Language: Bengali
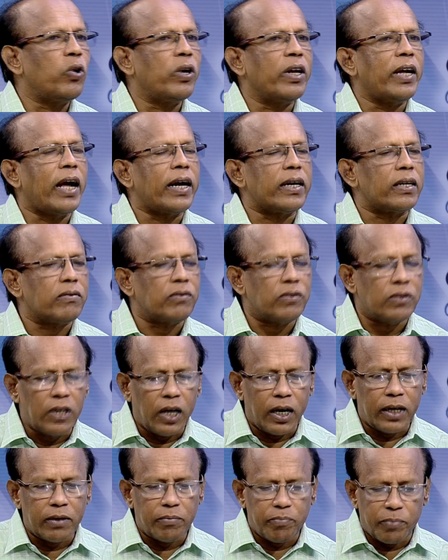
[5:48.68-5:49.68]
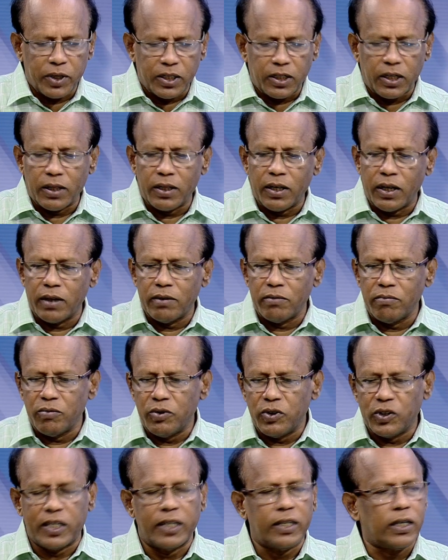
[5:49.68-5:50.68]
এক ঝাঁক পেশাদার সেট
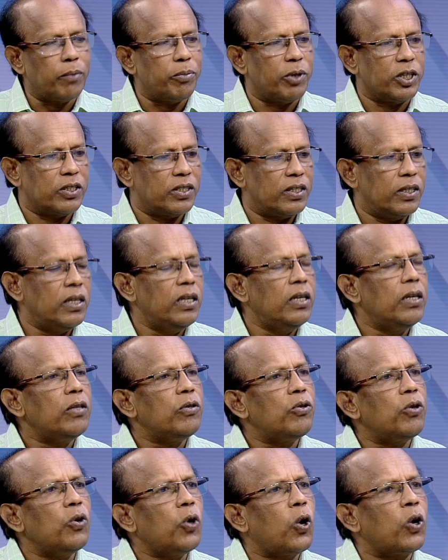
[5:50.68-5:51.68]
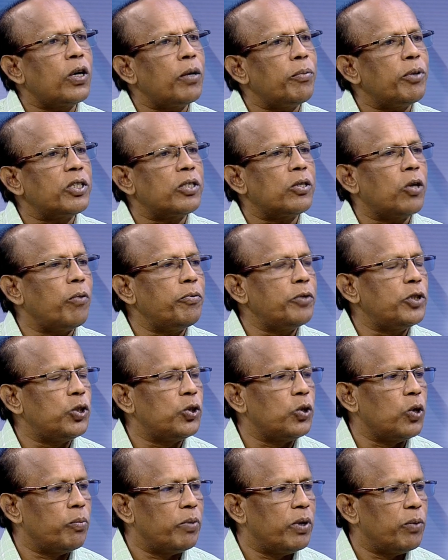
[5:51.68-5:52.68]
আছে তো নটা পাঁচটা অফিস চলবে
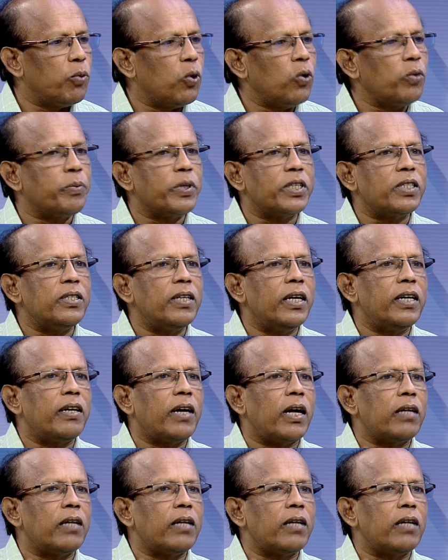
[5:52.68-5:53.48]
বোর্ড প্রেসিডেন্ট রাত